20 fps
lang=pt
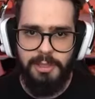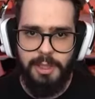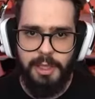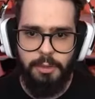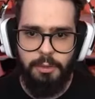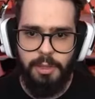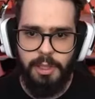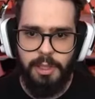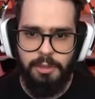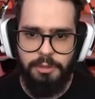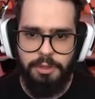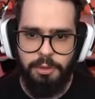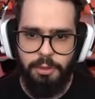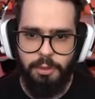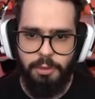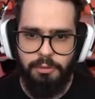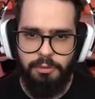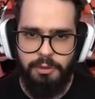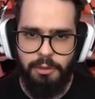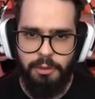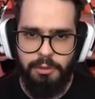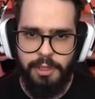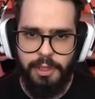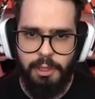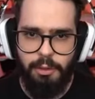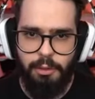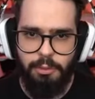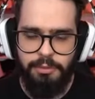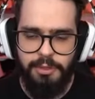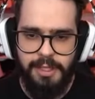Vamos entrar no cano de novo e ver o que,
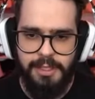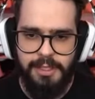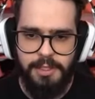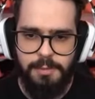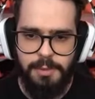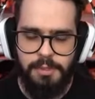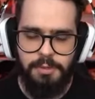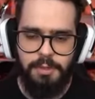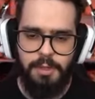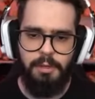que acontece,